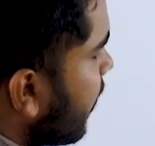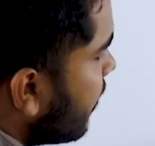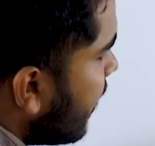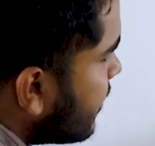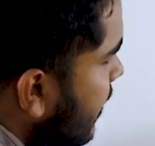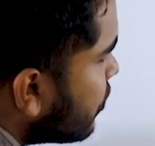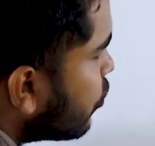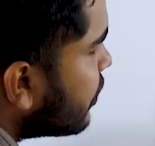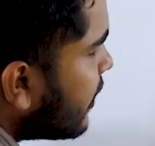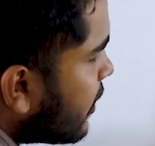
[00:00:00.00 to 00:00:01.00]
কারণ এইটাই তো
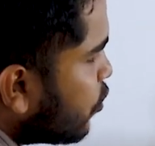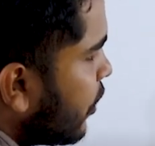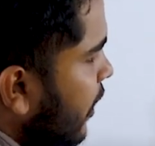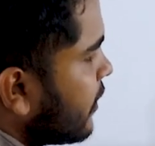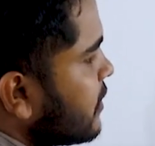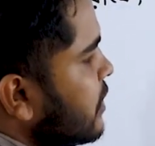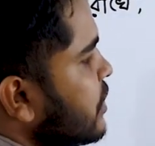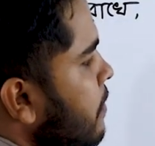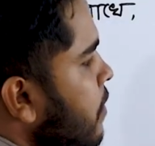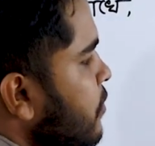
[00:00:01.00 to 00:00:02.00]
টেনে ধরে রাখতেছে
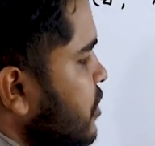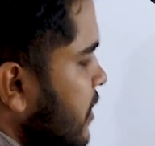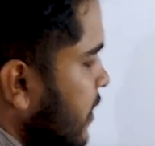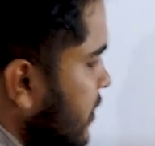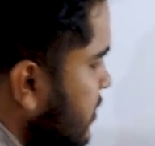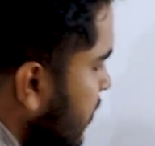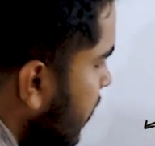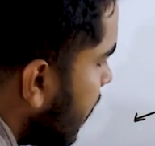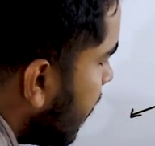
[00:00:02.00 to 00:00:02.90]
সাম্যাবস্থায় থাকতেছে